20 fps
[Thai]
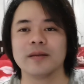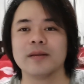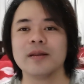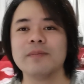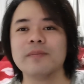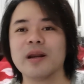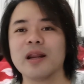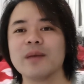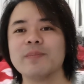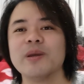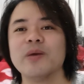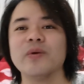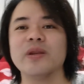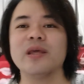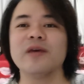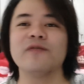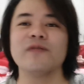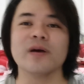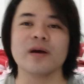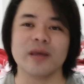ซึ่งมันก็มีวิ
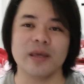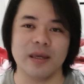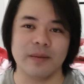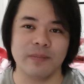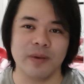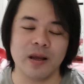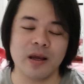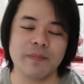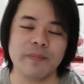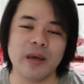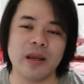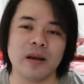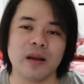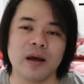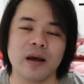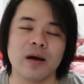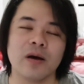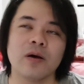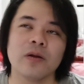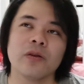ธีฝึกอีกมันก็เป็น
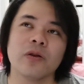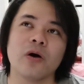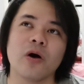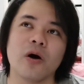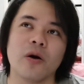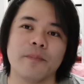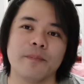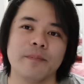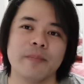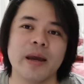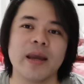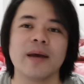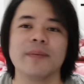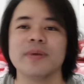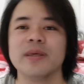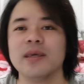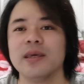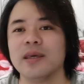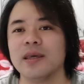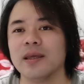ข้อสอบใบขั
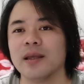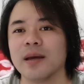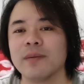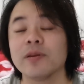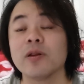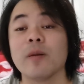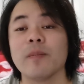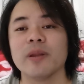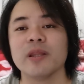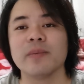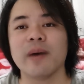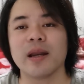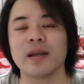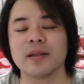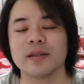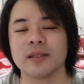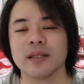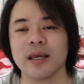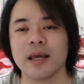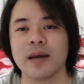บขี่นะครับ สอบปฏิบั
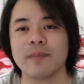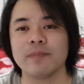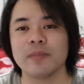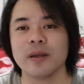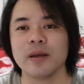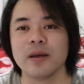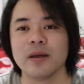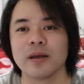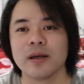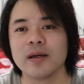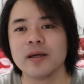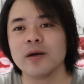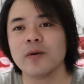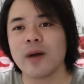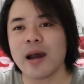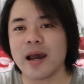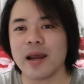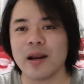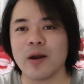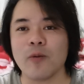ตินะครับ ก็คือ
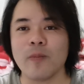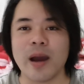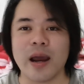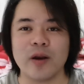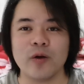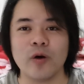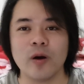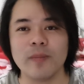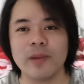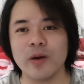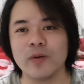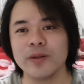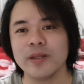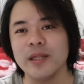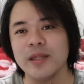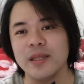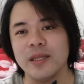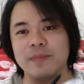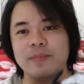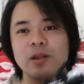ว่าเรามาด้วยความเร็ว
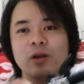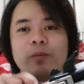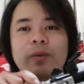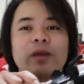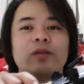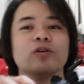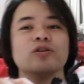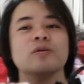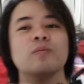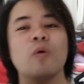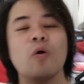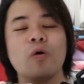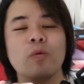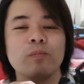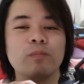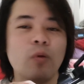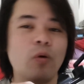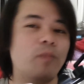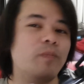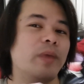40กิโลเมตรต่อชั่วโมง
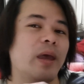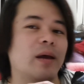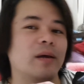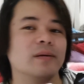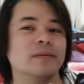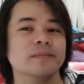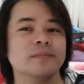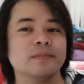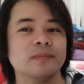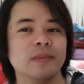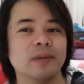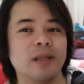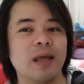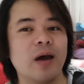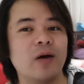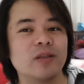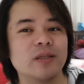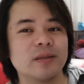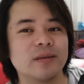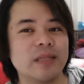ปุ๊บเนี่ย
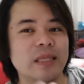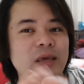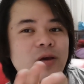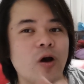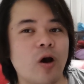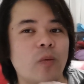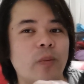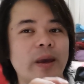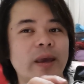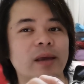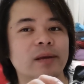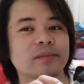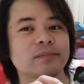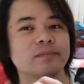แล้วเขาจะตีกรอบไป